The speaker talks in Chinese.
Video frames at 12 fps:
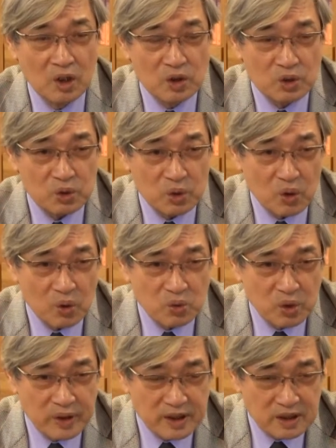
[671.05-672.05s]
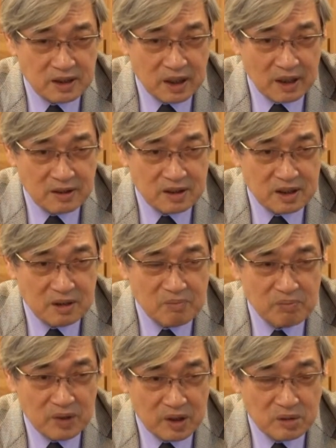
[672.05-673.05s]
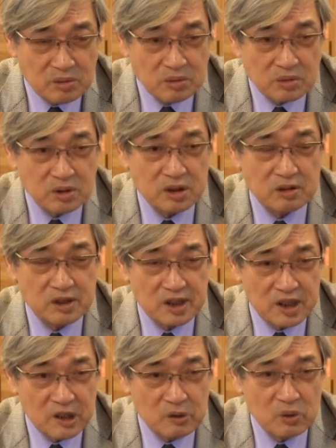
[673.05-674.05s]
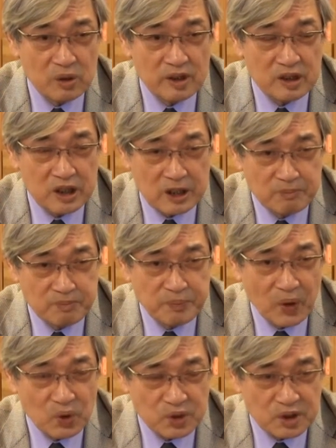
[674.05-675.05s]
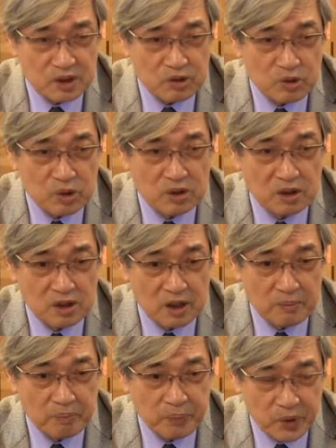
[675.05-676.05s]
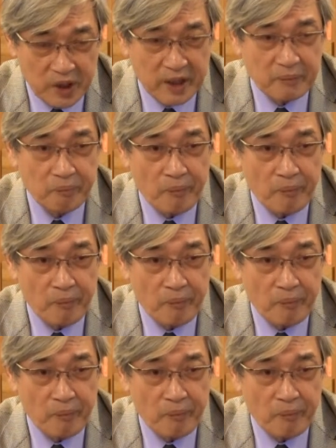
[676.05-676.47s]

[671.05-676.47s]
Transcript: 所谓战争迷雾，就是因为情报资讯的不灵，